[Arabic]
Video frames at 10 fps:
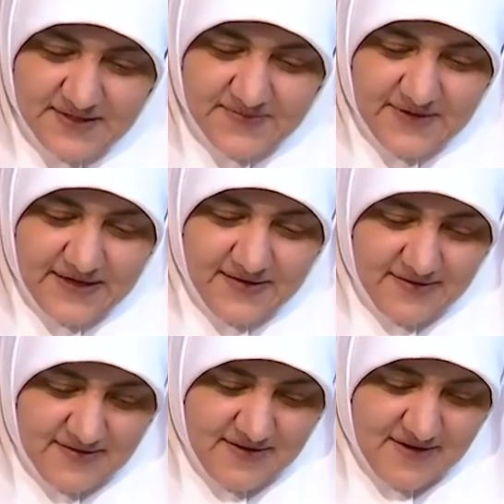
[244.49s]
اسمعيني
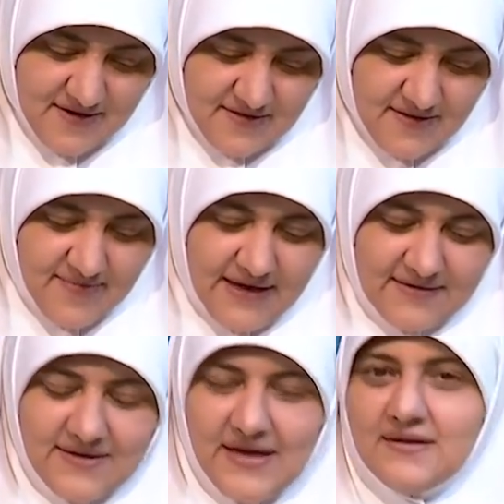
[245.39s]

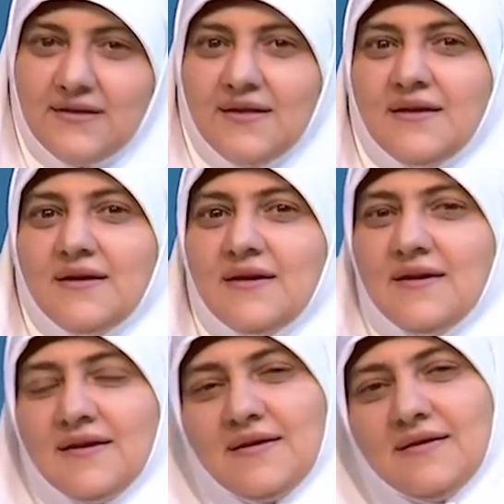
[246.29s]
طبعا يعني
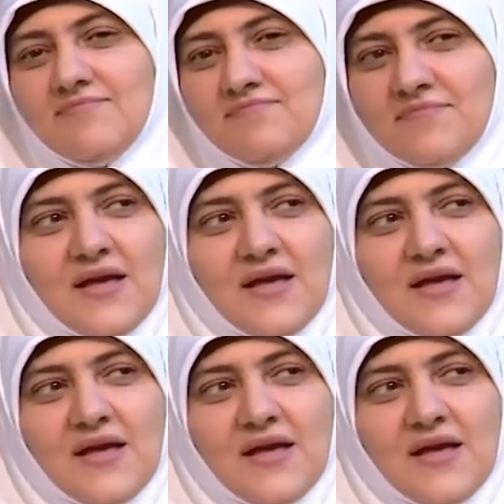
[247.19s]
آه، آه،